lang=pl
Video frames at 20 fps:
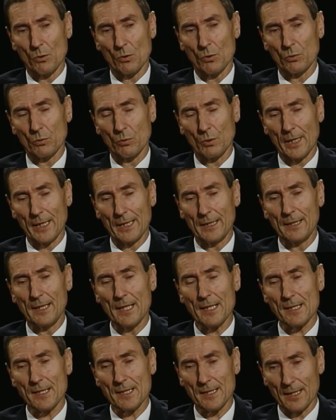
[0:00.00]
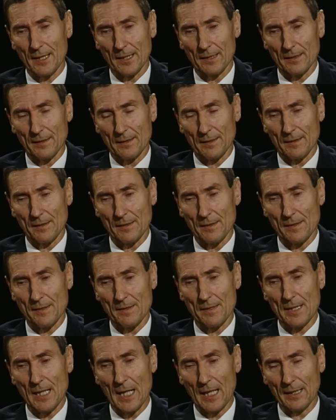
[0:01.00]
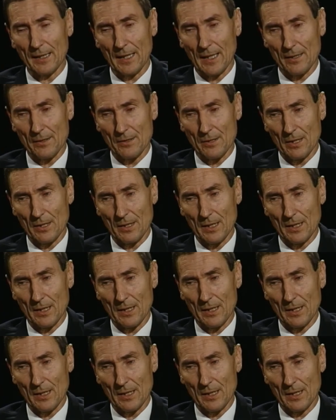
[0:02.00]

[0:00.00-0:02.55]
której niestety z dnia na dzień,